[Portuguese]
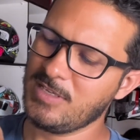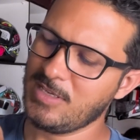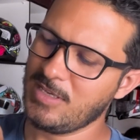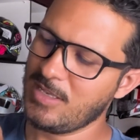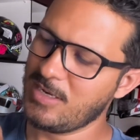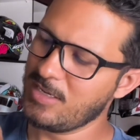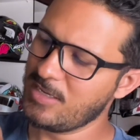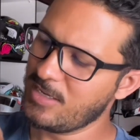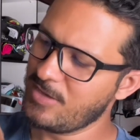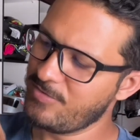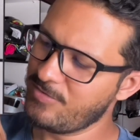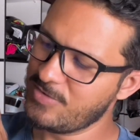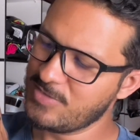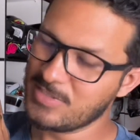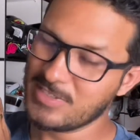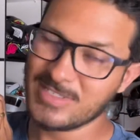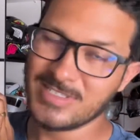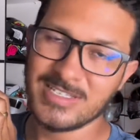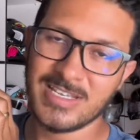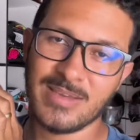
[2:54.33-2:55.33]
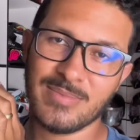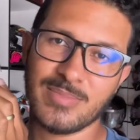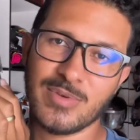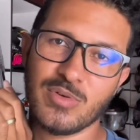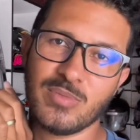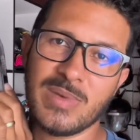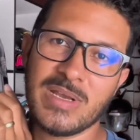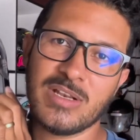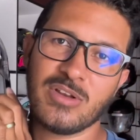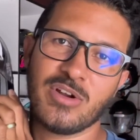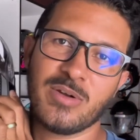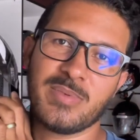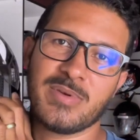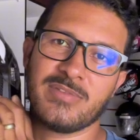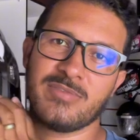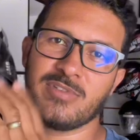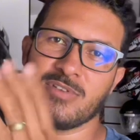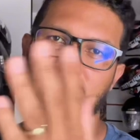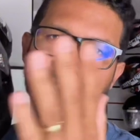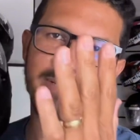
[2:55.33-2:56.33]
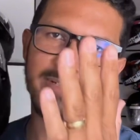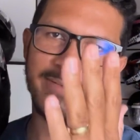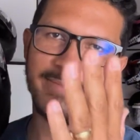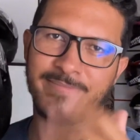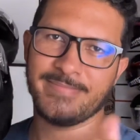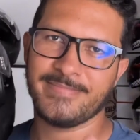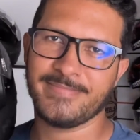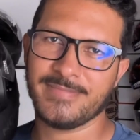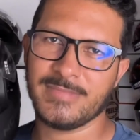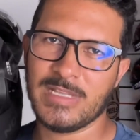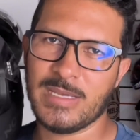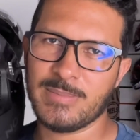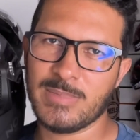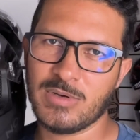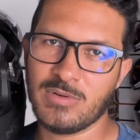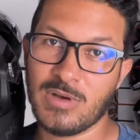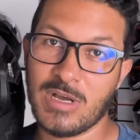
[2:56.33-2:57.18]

Ela quer fazer sempre o melhor para você, tá bom?